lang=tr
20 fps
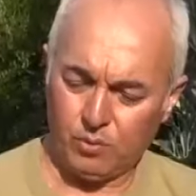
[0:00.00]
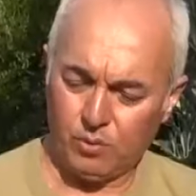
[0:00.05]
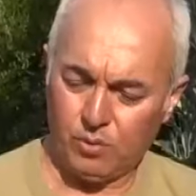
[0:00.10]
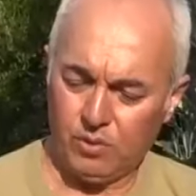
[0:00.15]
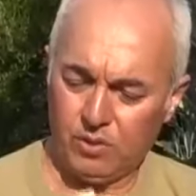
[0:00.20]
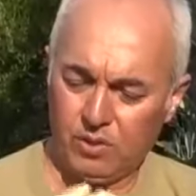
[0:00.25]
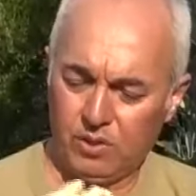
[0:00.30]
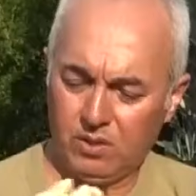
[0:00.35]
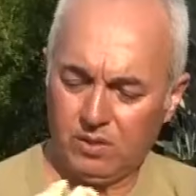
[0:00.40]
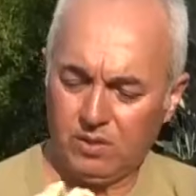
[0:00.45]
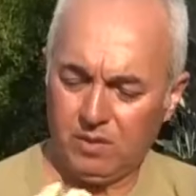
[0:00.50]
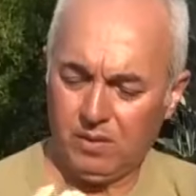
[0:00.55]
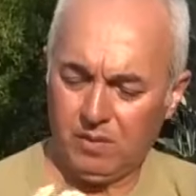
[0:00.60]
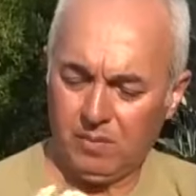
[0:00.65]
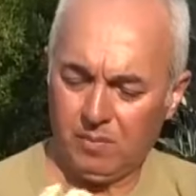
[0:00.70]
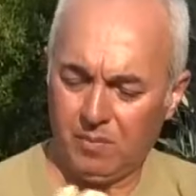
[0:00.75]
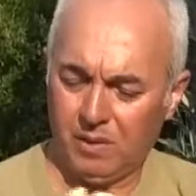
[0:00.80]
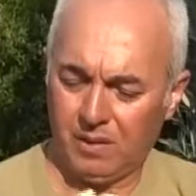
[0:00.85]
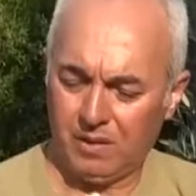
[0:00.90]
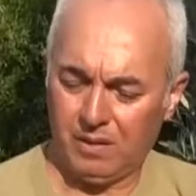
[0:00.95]
Şu ikisi
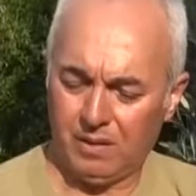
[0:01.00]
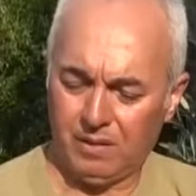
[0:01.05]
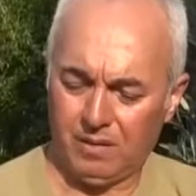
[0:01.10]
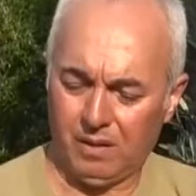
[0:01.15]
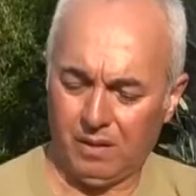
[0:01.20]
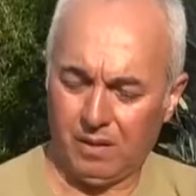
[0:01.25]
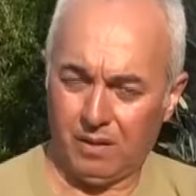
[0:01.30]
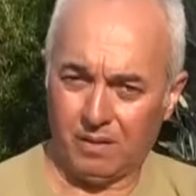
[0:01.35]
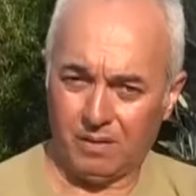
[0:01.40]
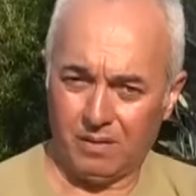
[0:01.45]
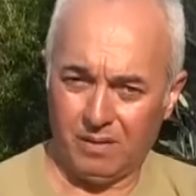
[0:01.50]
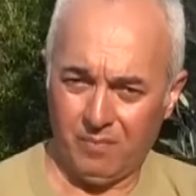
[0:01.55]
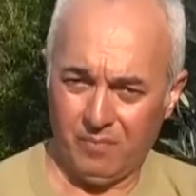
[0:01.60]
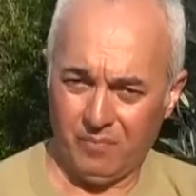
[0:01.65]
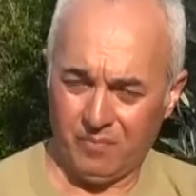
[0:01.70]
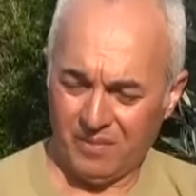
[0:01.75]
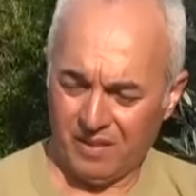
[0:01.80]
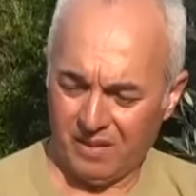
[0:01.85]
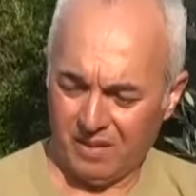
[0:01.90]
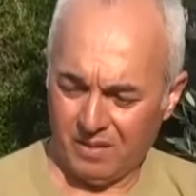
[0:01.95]
marketten aldığım
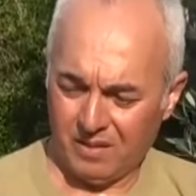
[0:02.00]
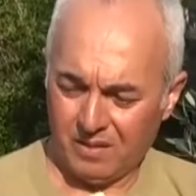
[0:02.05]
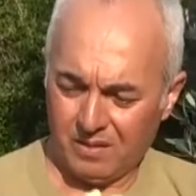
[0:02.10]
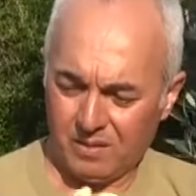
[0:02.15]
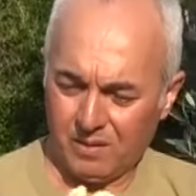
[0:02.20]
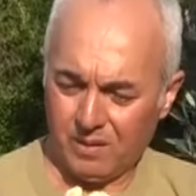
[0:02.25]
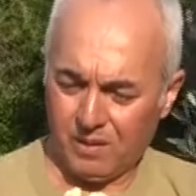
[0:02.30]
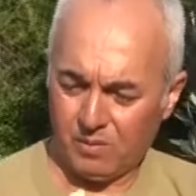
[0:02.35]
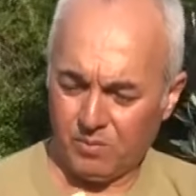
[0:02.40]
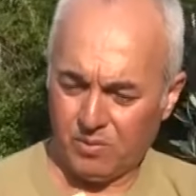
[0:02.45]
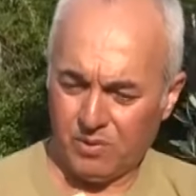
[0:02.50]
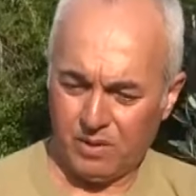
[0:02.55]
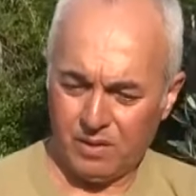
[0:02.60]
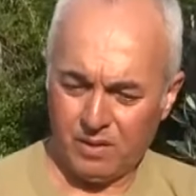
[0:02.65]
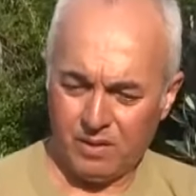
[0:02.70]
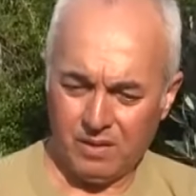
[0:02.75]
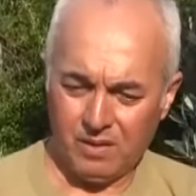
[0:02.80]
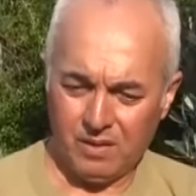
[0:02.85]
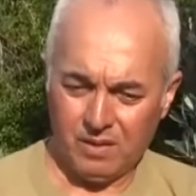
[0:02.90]
sarımsak.